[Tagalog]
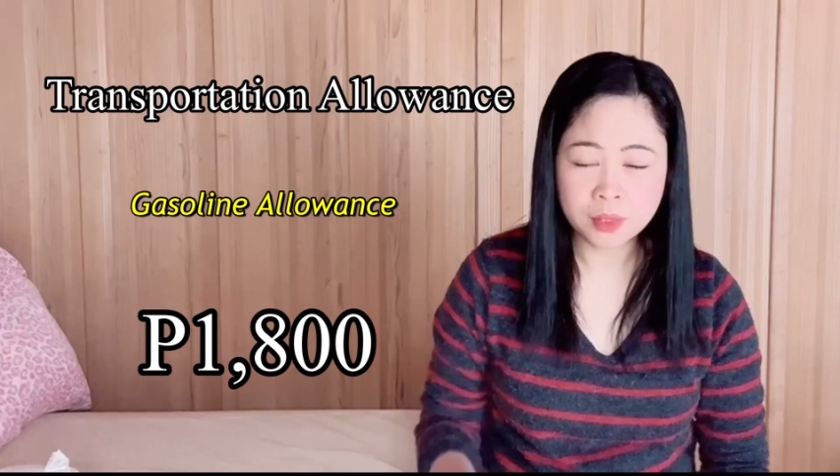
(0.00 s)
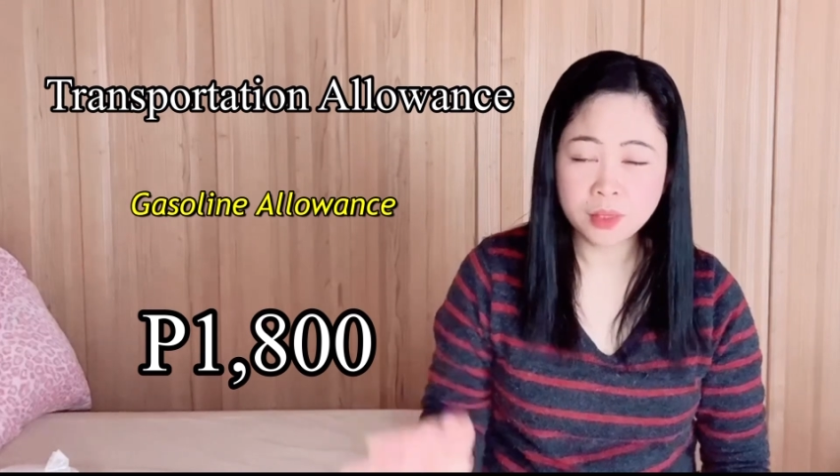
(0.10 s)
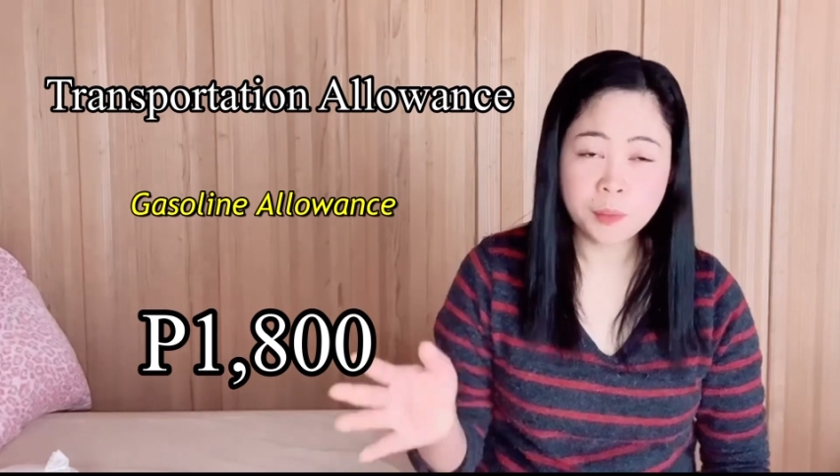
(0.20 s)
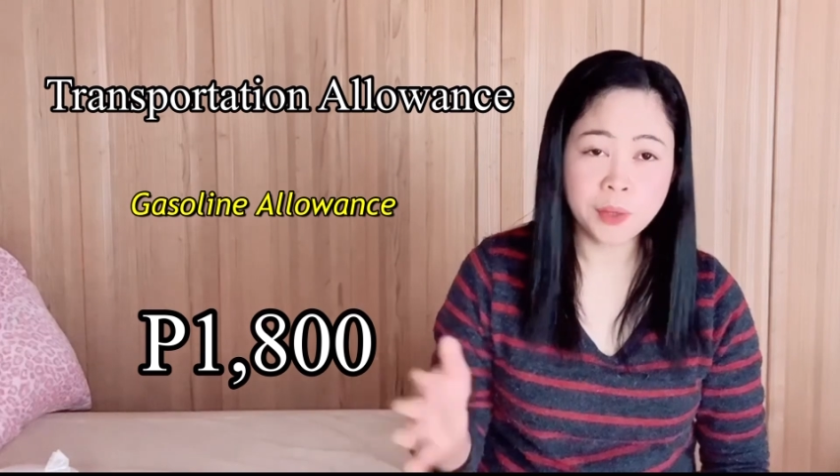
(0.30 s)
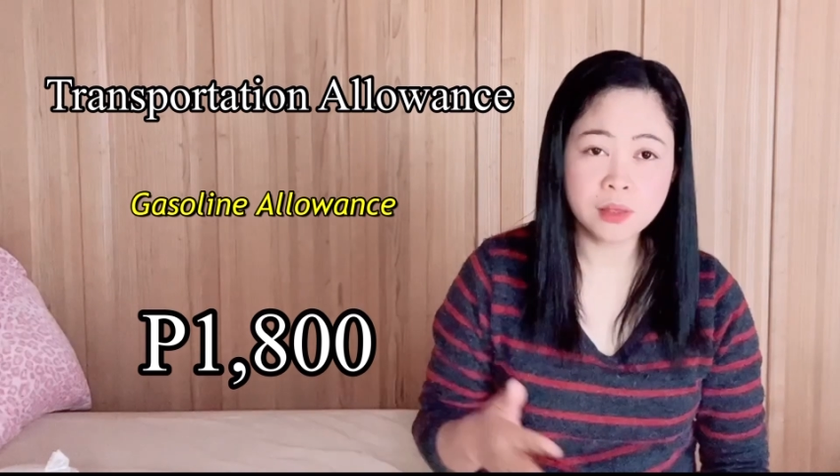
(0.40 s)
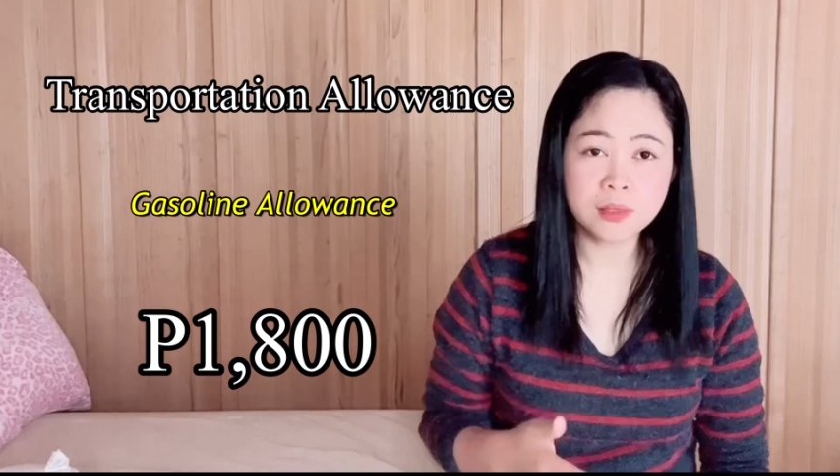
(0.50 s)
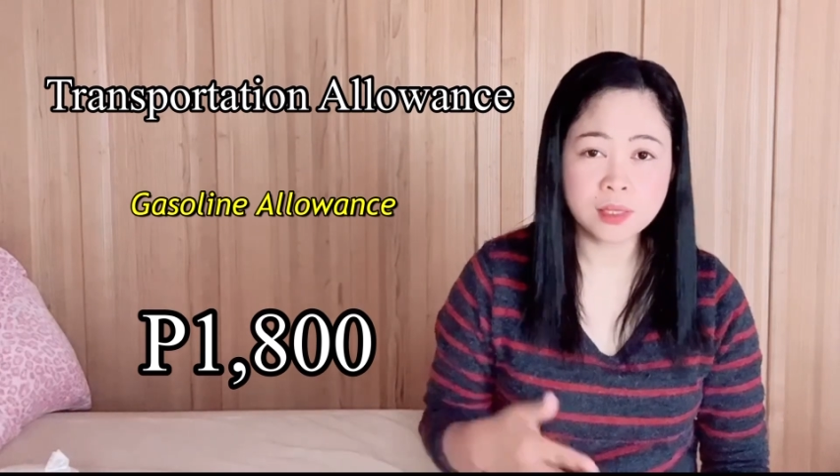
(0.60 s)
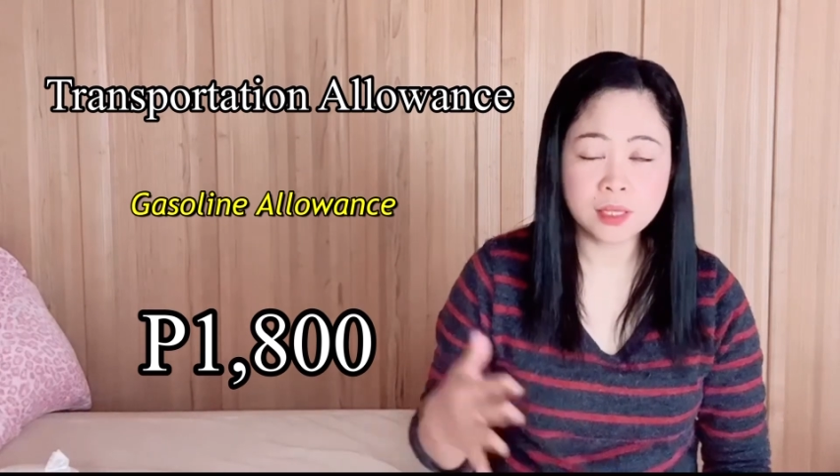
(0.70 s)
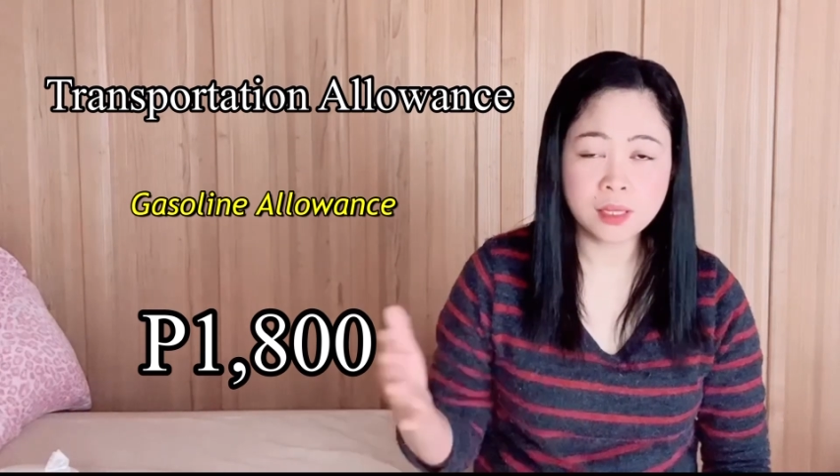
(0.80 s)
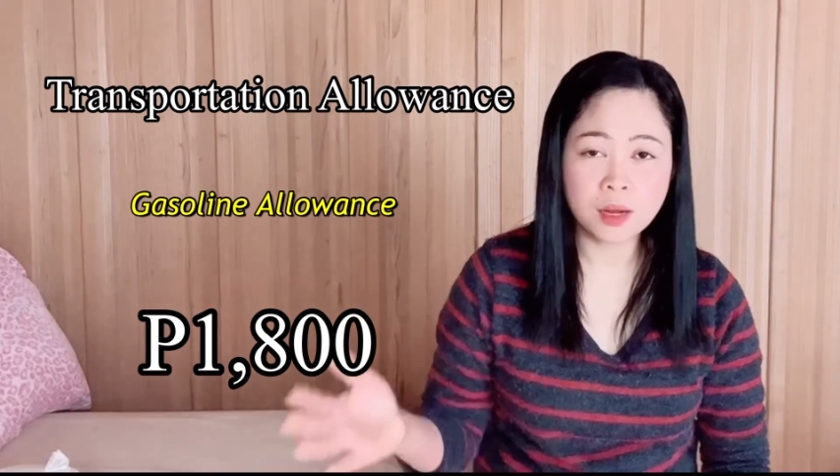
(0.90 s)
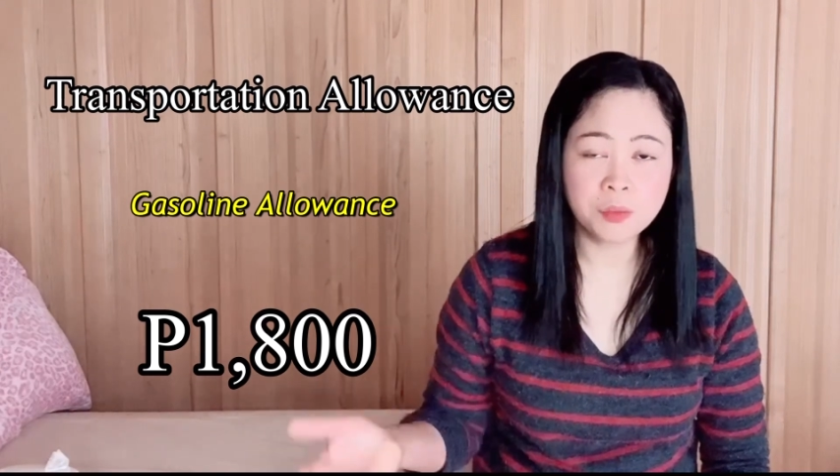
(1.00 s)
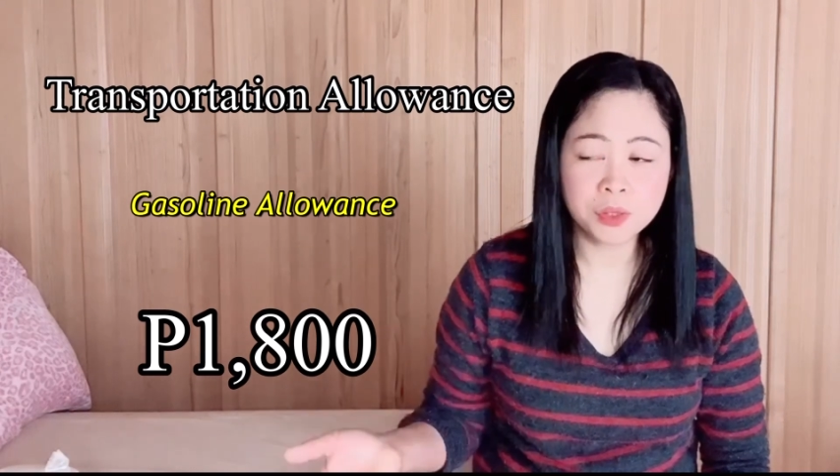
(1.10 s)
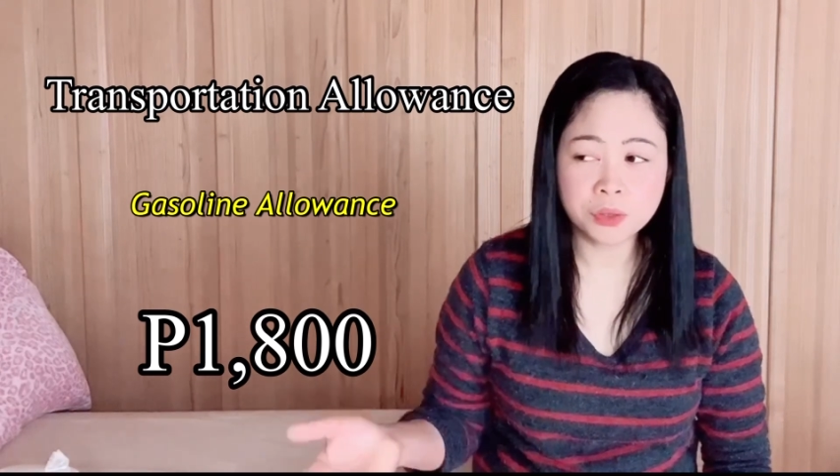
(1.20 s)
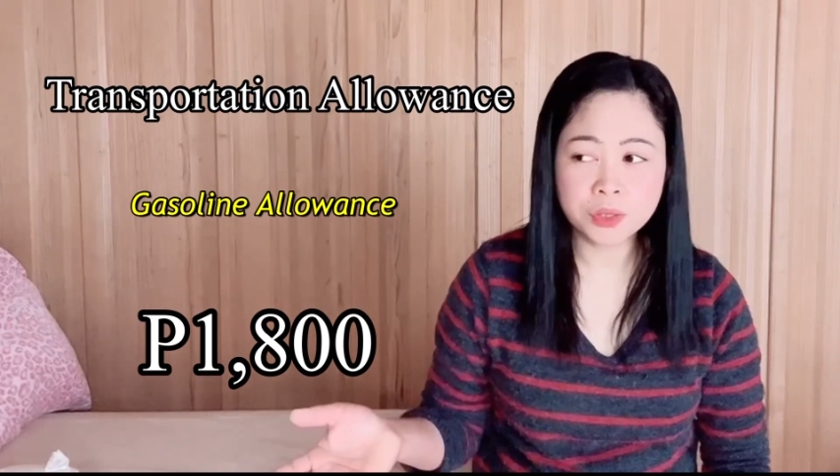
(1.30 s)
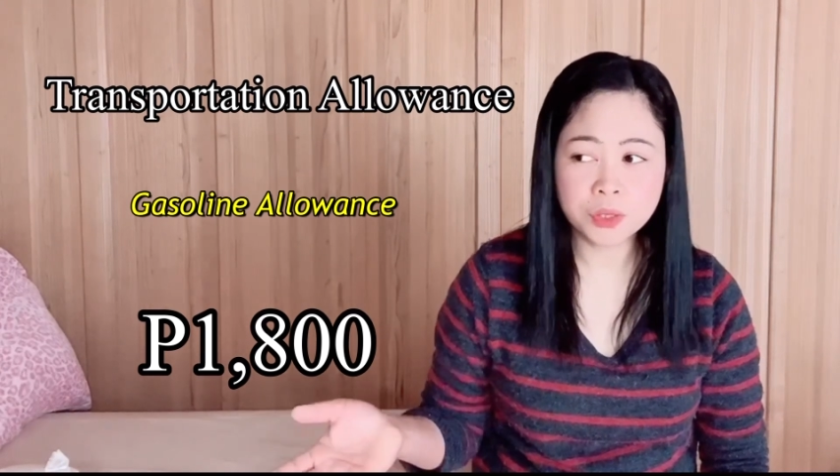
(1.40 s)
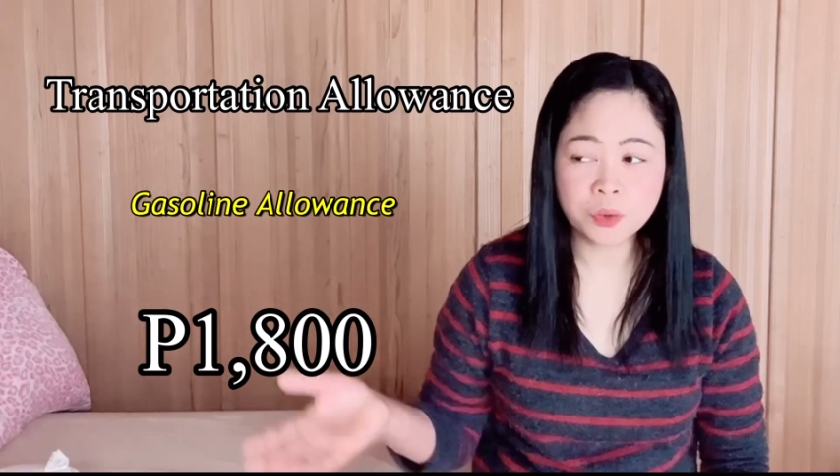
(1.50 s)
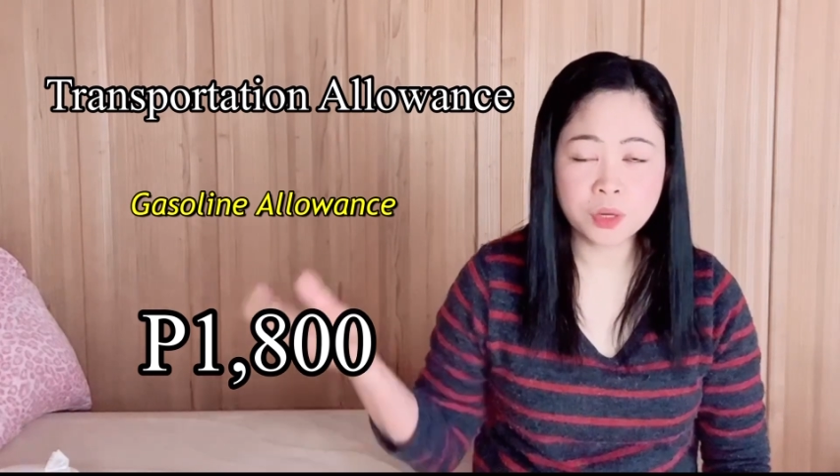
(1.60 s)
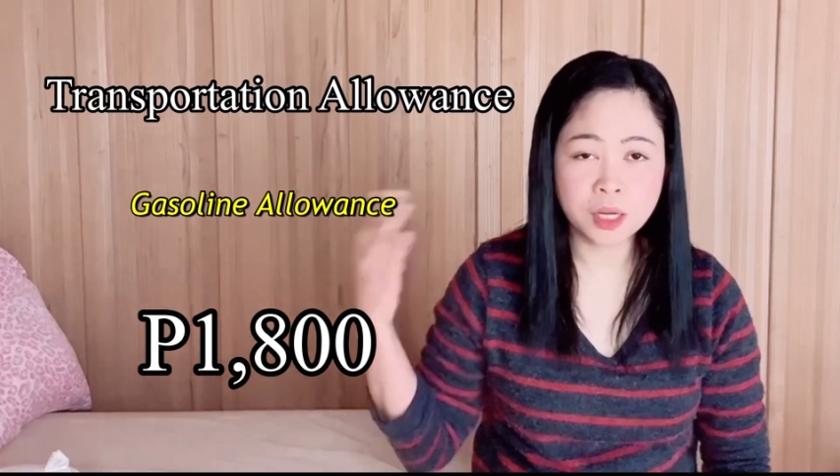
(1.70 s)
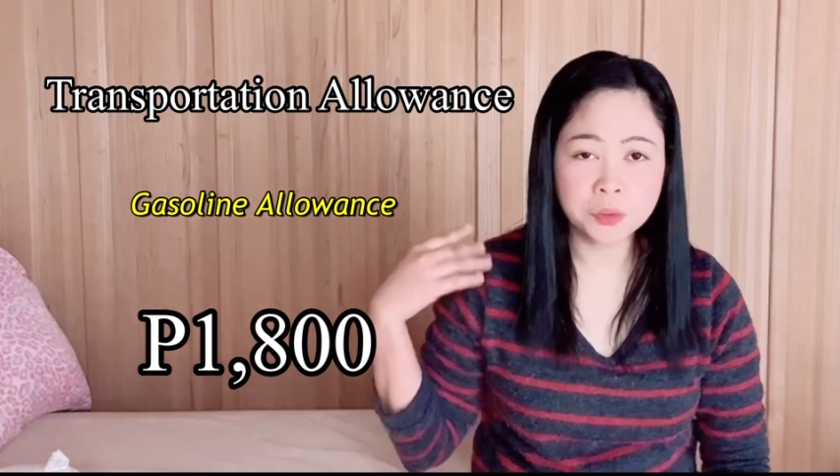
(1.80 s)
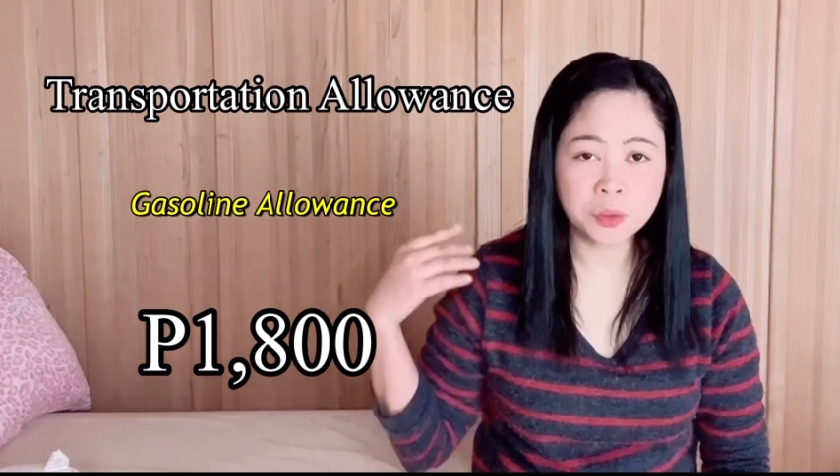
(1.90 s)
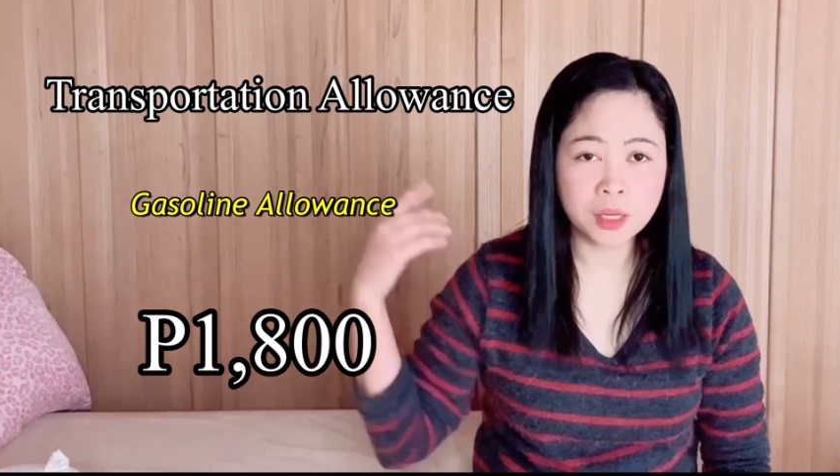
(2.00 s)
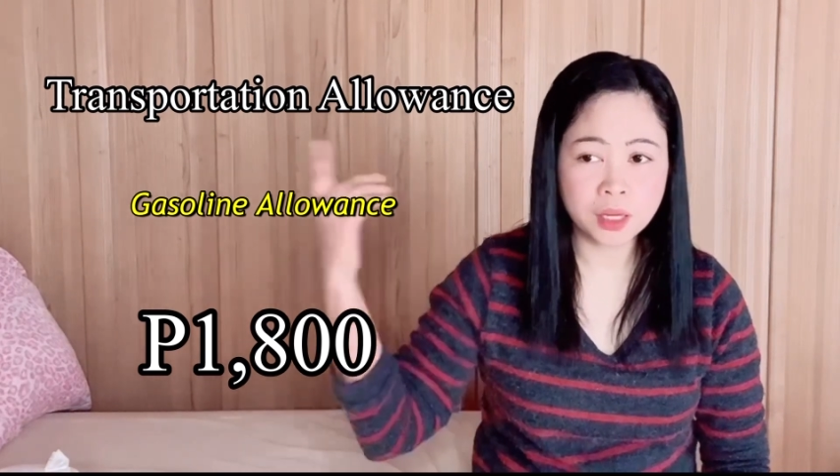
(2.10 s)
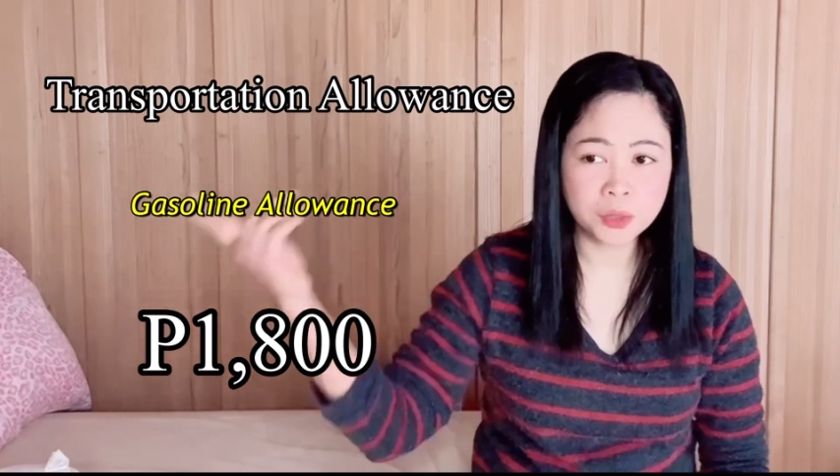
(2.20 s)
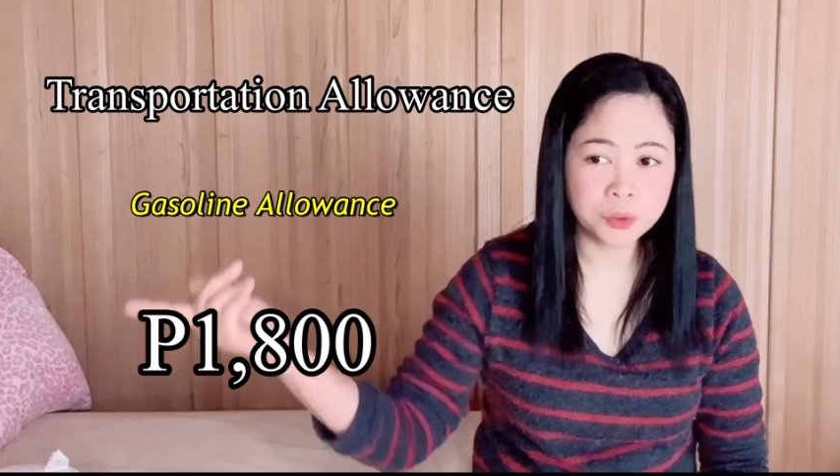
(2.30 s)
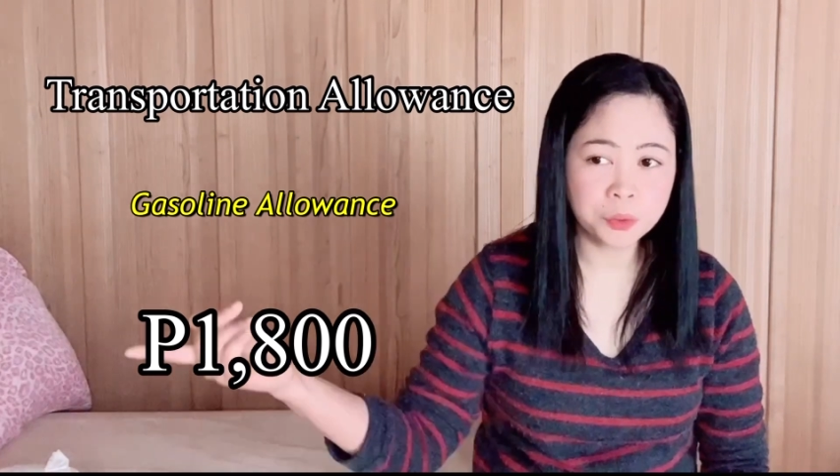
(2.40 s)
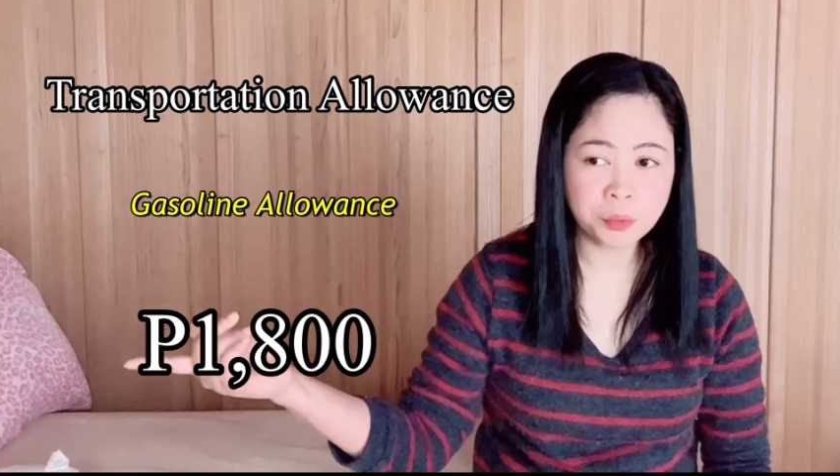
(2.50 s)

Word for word: depende sa kilometers kung gaano kalayo